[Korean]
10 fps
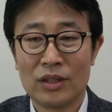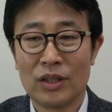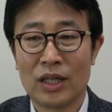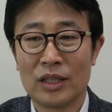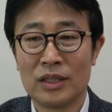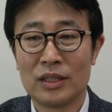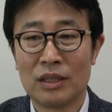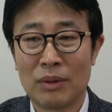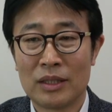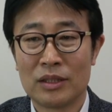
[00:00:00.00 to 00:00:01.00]
여기까지
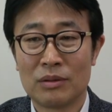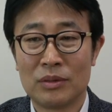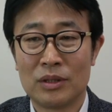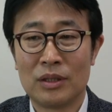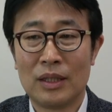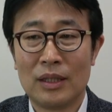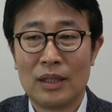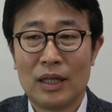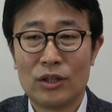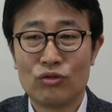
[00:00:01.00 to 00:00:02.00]
이제 말씀을
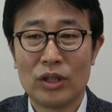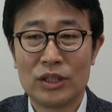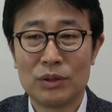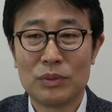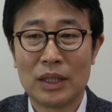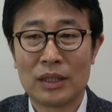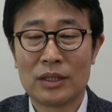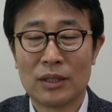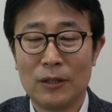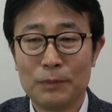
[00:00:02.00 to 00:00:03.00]
할 수가 있습니다.
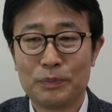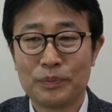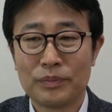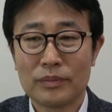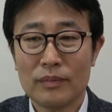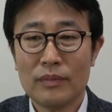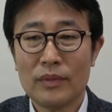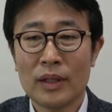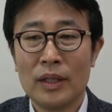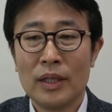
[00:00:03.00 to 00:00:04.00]
그래서
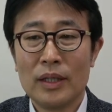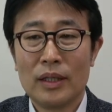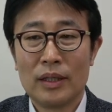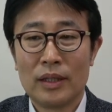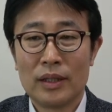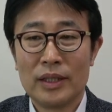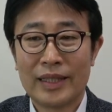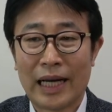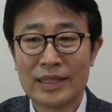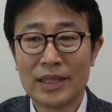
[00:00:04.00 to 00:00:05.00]
아, 이
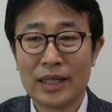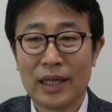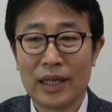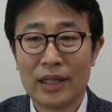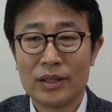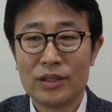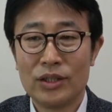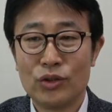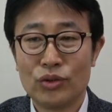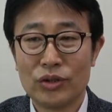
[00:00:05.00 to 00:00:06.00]
다섯 개
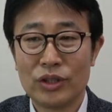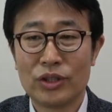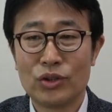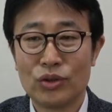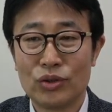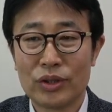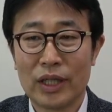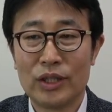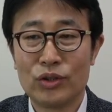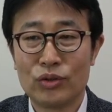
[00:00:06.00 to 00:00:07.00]
신축, 증축,
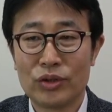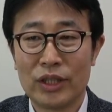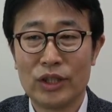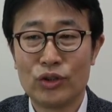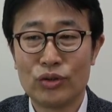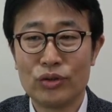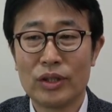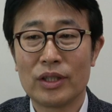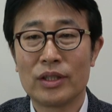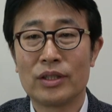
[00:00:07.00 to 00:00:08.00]
개축, 재축
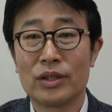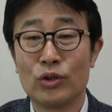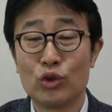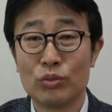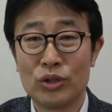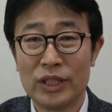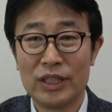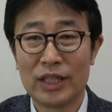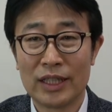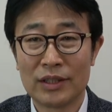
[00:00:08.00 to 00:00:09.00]
그 건축물을
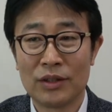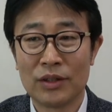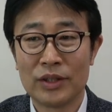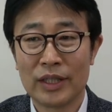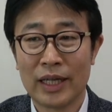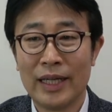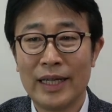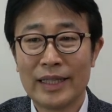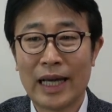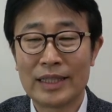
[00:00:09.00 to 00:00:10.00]
이전하는 것 예,
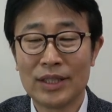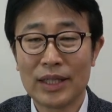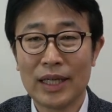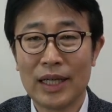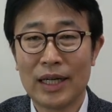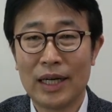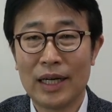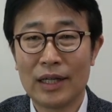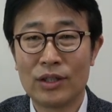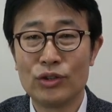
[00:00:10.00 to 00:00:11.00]
다섯
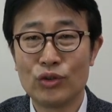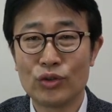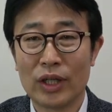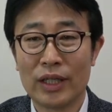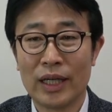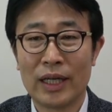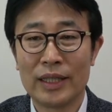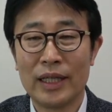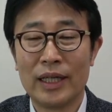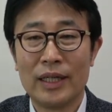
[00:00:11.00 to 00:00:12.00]
개가 건축에
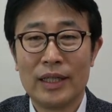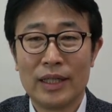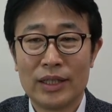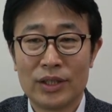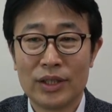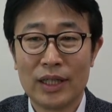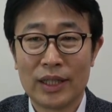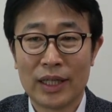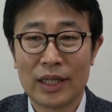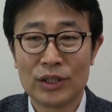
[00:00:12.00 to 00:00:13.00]
대한 아, 정의가
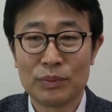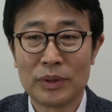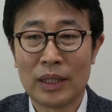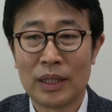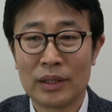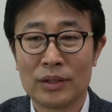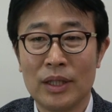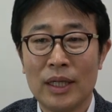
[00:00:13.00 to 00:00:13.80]
되겠습니다. 그래서